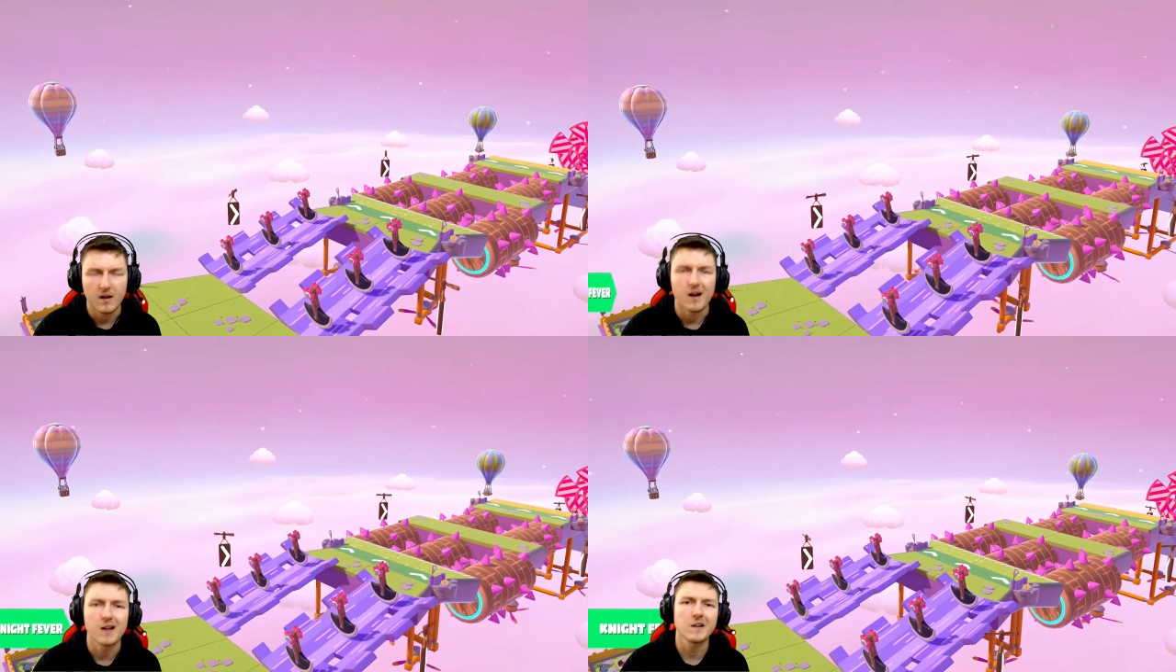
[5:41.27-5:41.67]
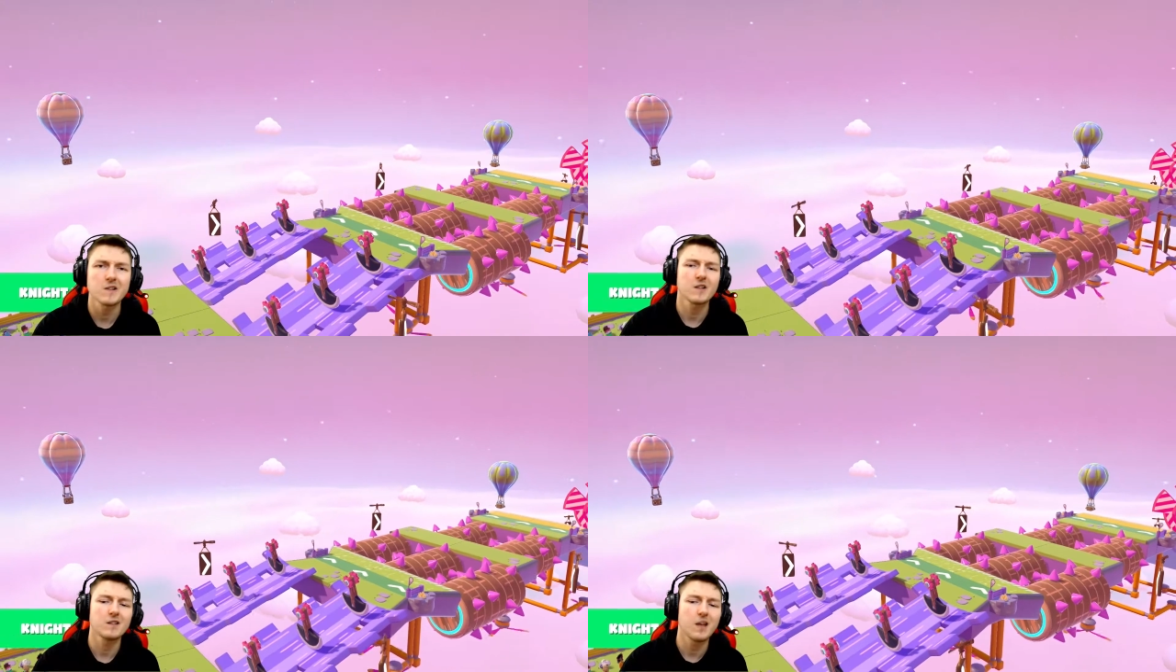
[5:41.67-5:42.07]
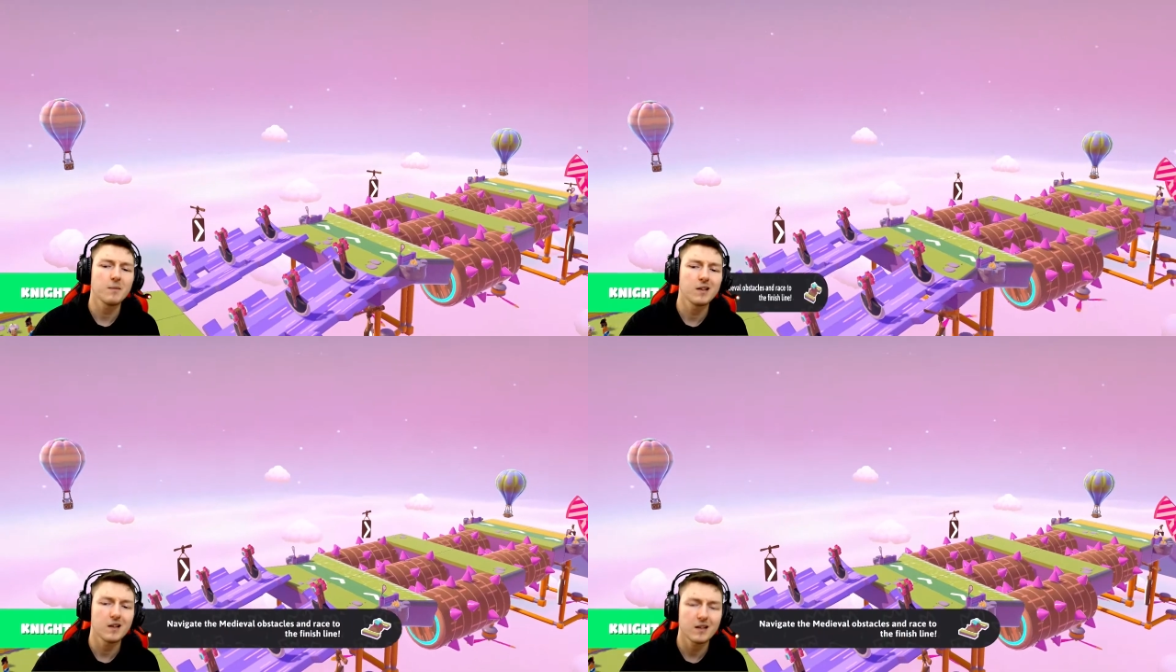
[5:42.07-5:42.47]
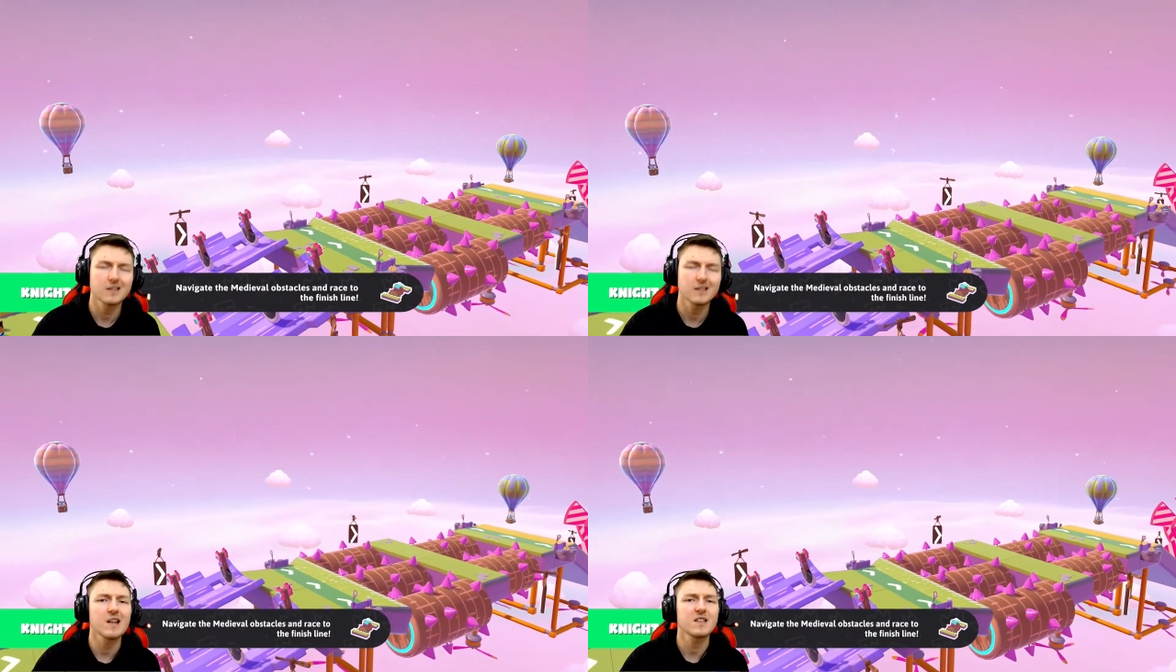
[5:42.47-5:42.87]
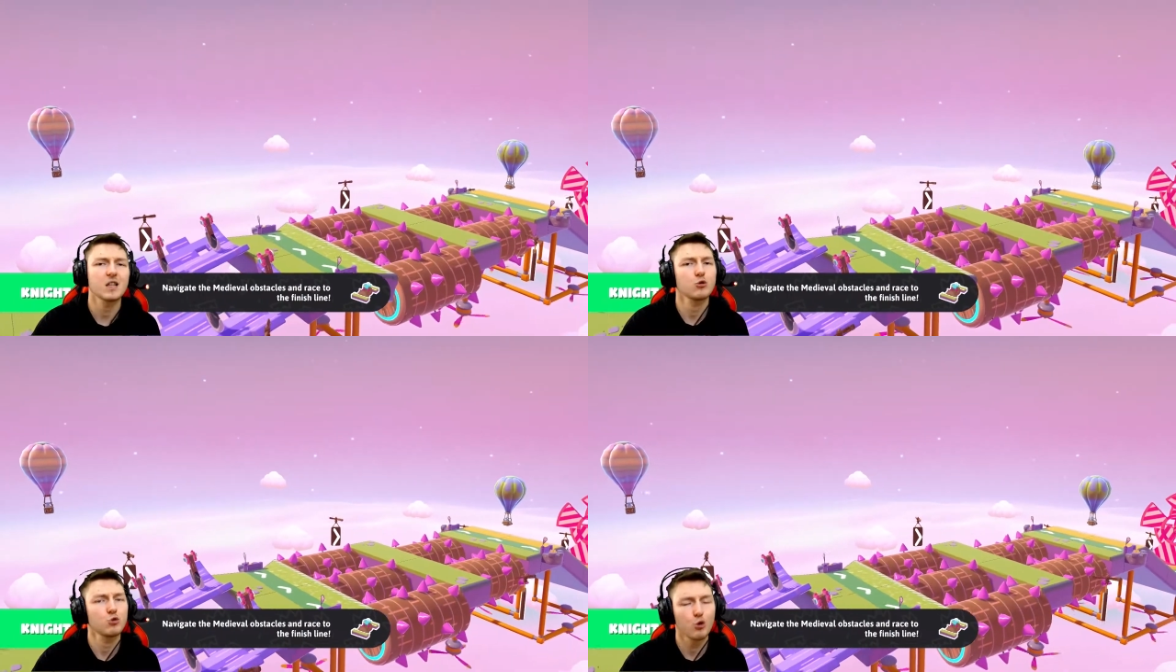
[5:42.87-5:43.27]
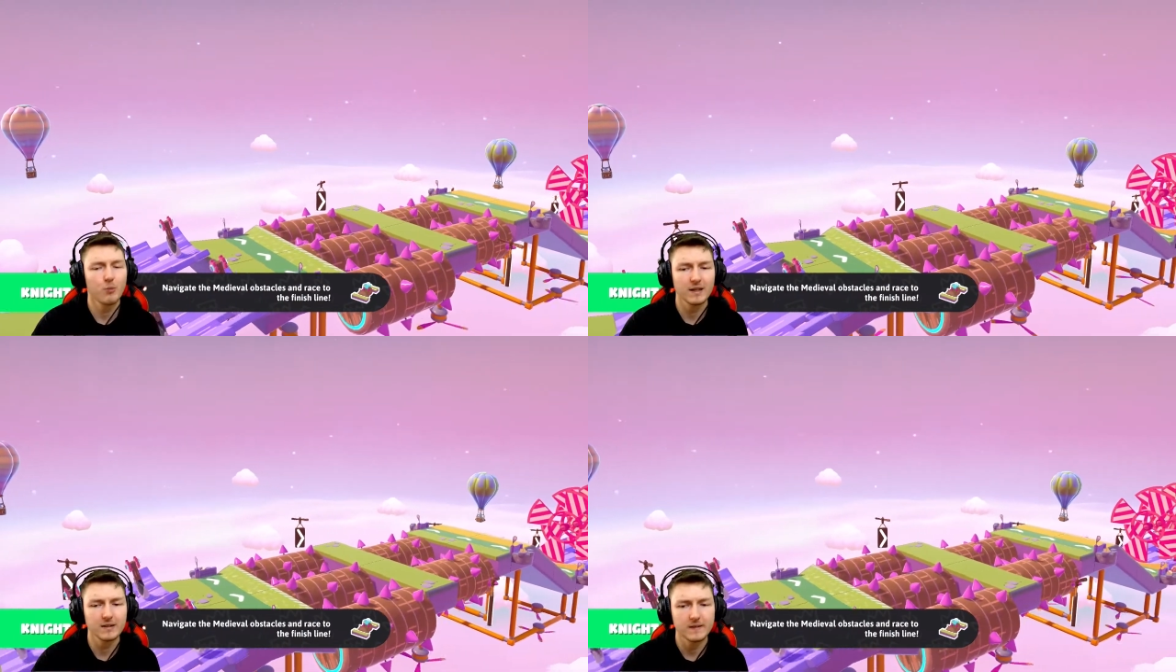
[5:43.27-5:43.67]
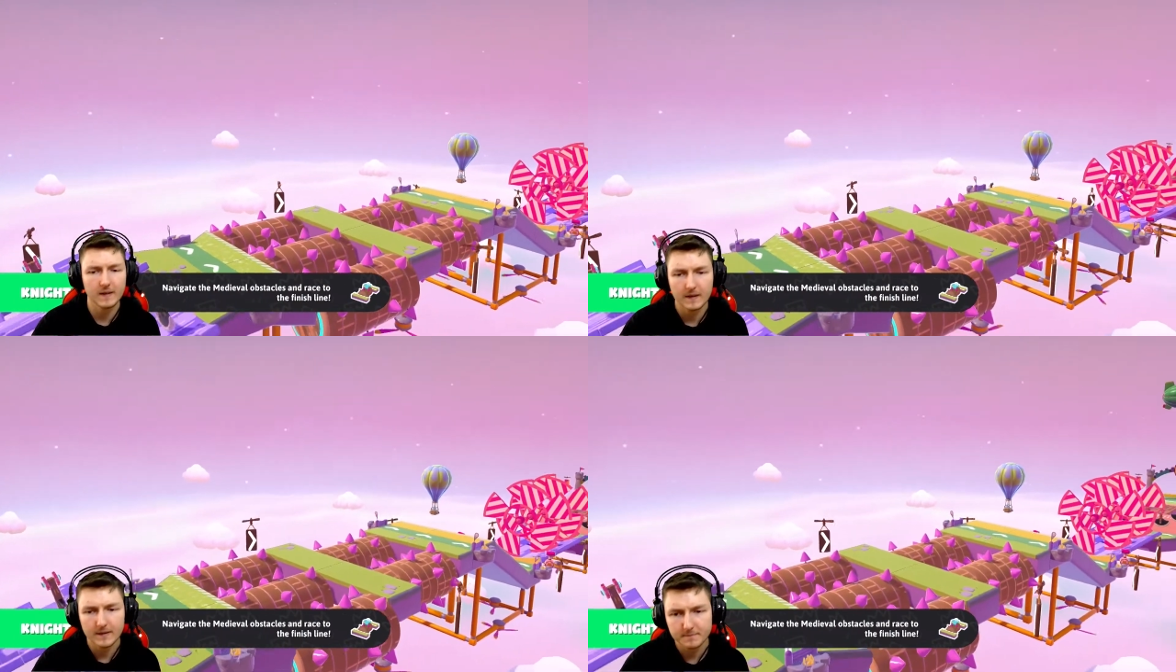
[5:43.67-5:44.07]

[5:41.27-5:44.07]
Arkadaşlar demin hareket gerçekten zoruma gitti ya.